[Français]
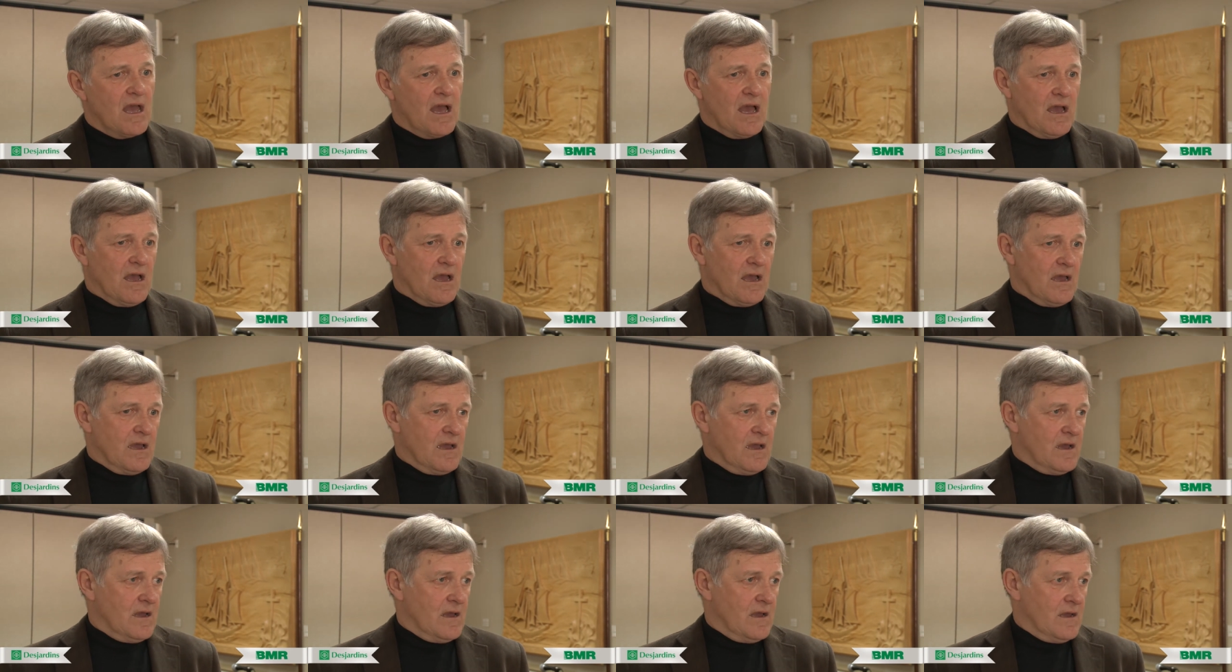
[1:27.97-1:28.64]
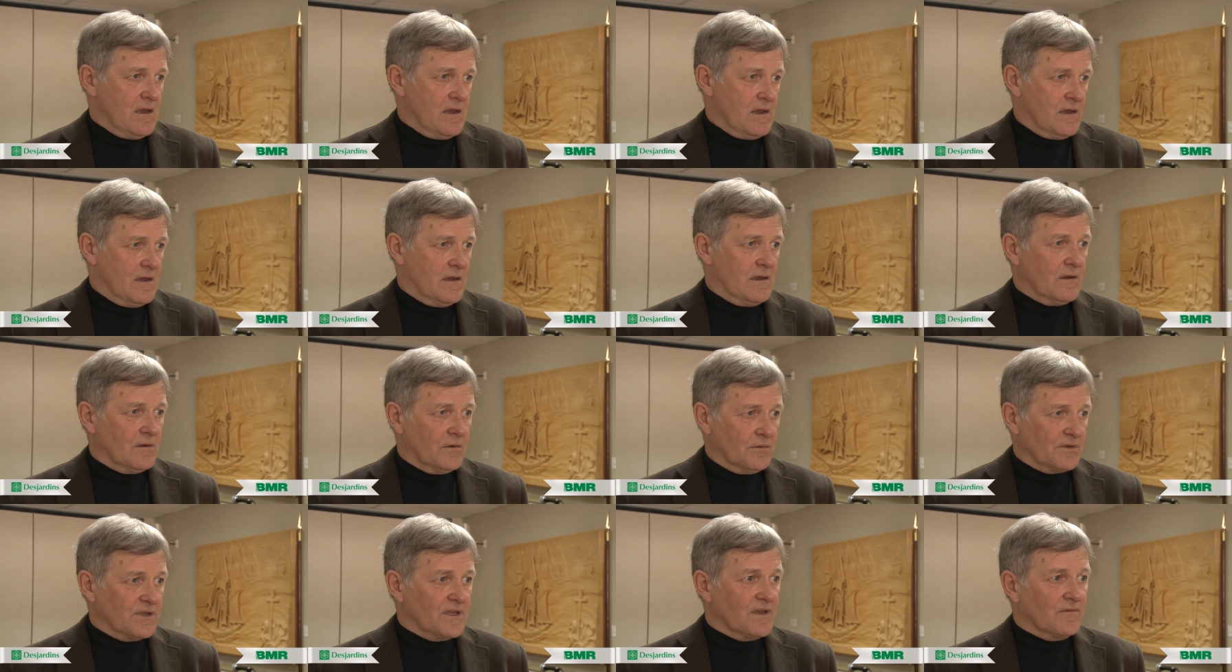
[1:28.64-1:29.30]
Euh,
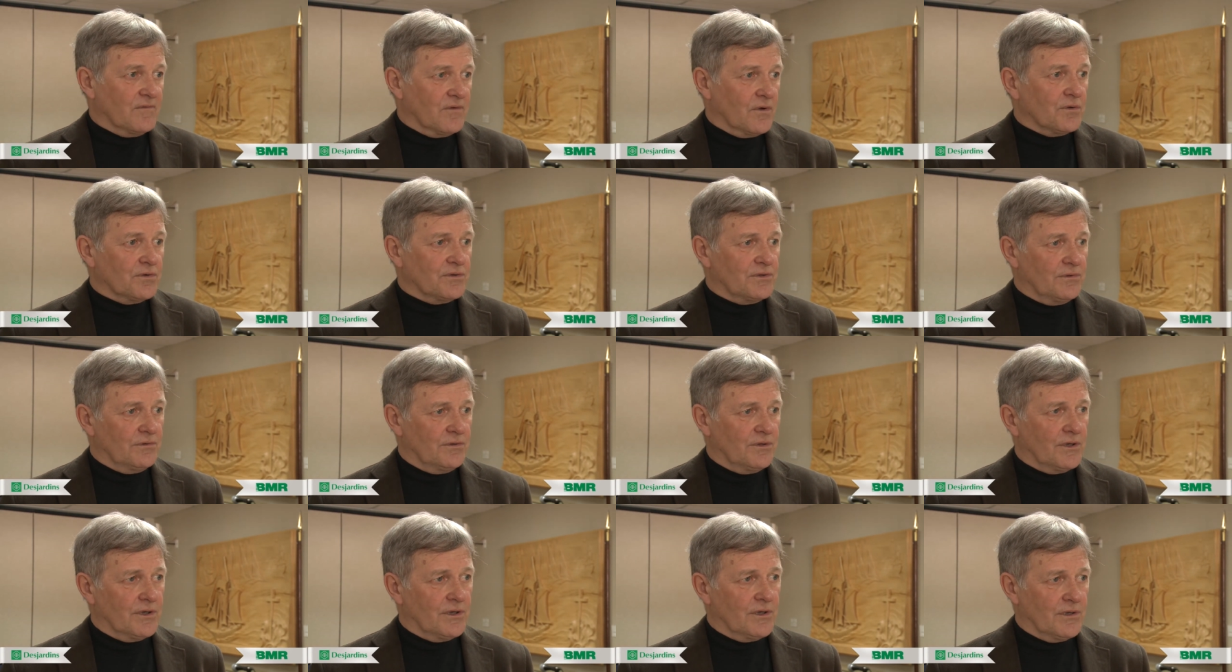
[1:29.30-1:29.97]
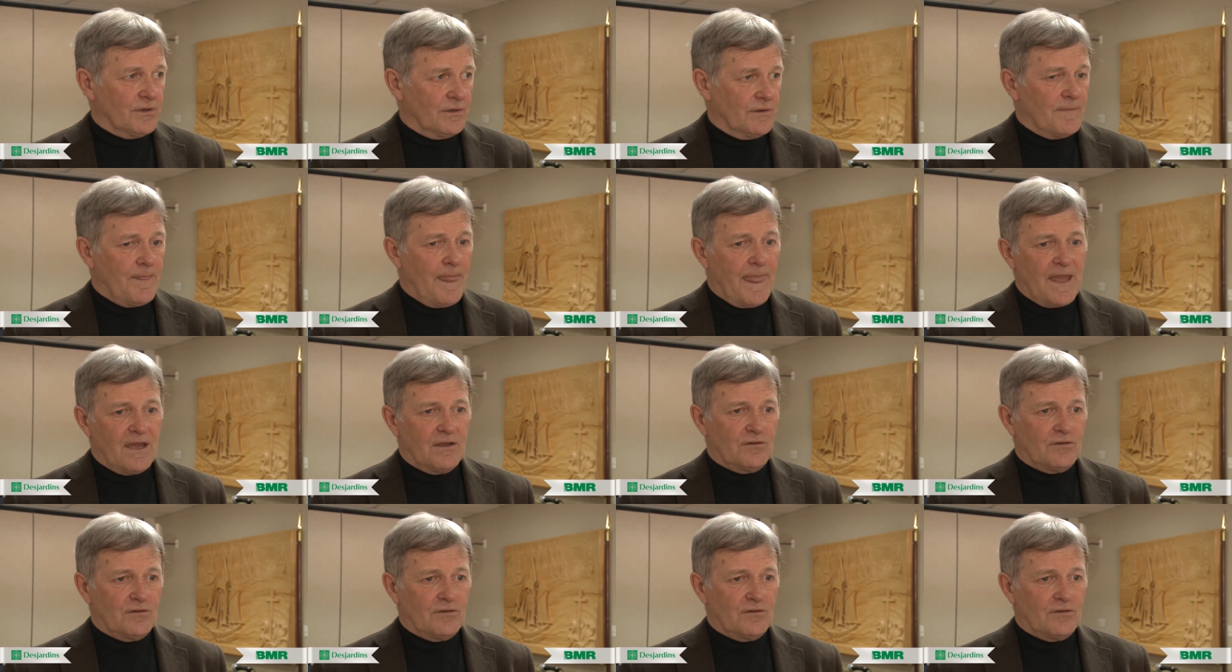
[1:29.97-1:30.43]
au niveau d'une...